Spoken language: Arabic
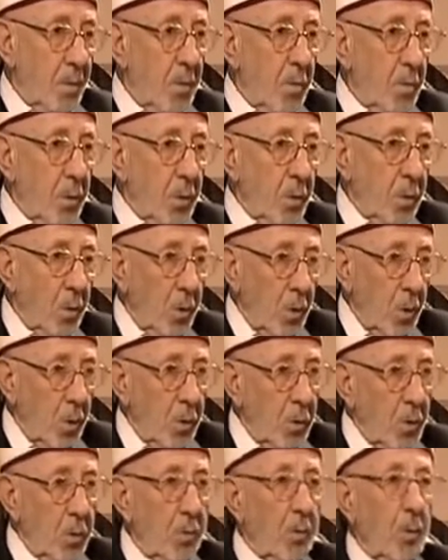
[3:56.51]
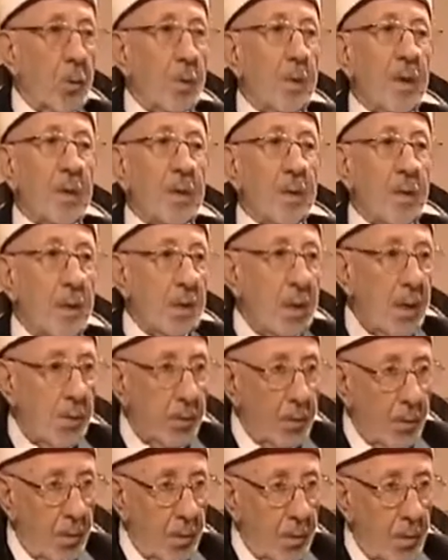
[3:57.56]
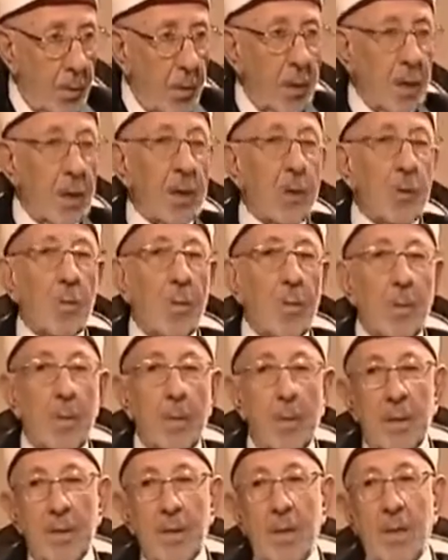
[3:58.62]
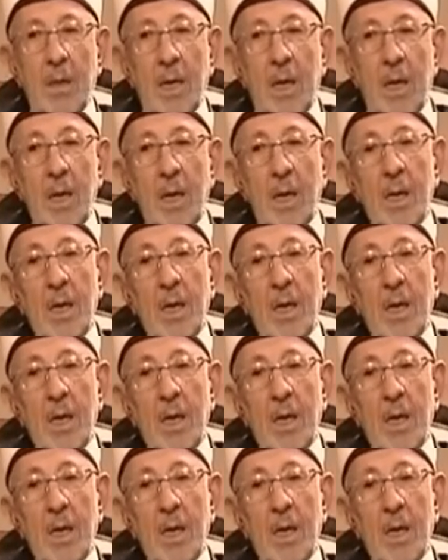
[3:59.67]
بالطرق الدبلوماسية بالطرق غير الدبلوماسية